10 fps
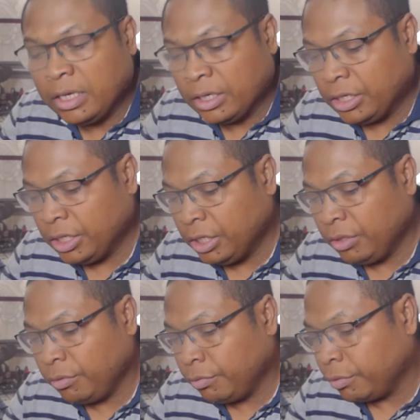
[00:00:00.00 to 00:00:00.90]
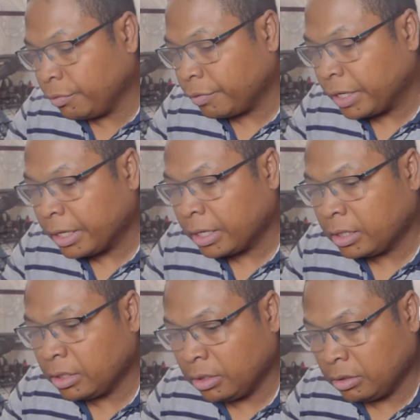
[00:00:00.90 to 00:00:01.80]
qui veut
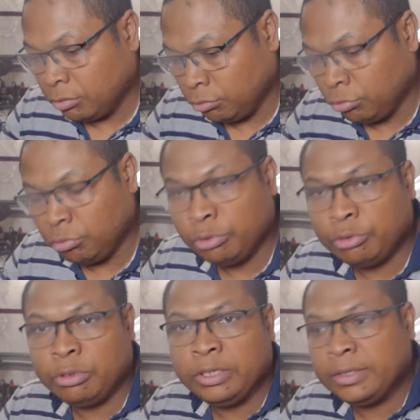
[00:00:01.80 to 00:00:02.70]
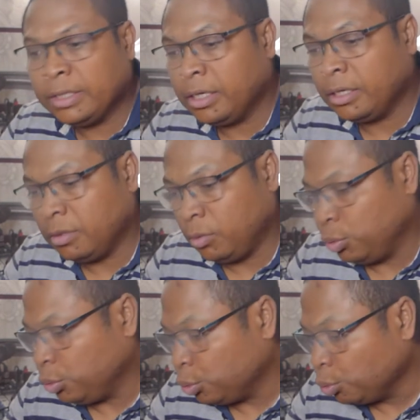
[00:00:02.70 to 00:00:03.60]
faire ou utiliser
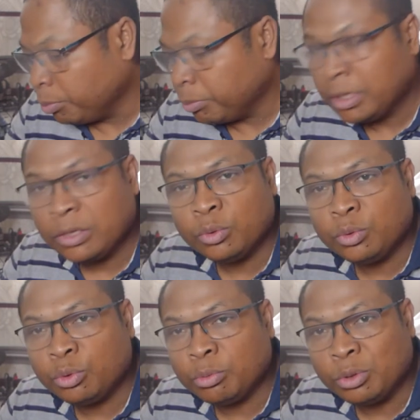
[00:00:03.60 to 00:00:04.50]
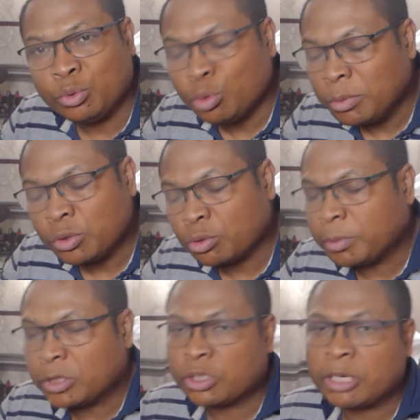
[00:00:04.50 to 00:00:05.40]
le Zoom YouTube. YouTube surtout
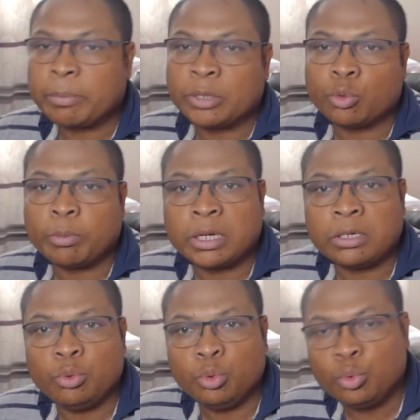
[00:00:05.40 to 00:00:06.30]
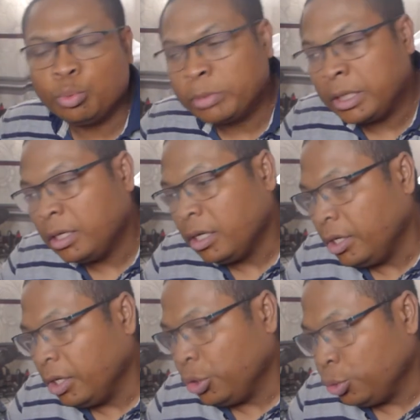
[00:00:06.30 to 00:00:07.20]
parce que j'aime pas trop parler de Zoom.
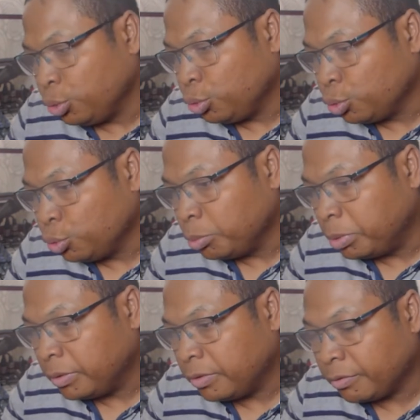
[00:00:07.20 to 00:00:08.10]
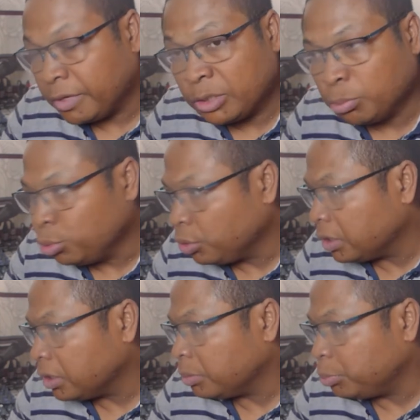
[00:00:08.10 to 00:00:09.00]
YouTube, Facebook,
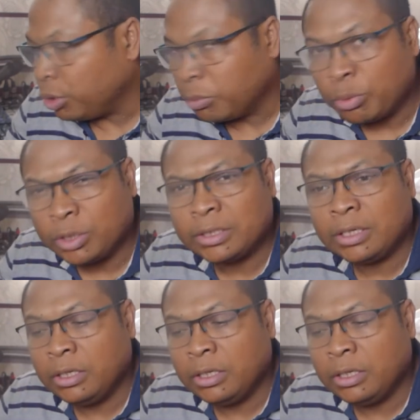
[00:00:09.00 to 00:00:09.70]
peu importe.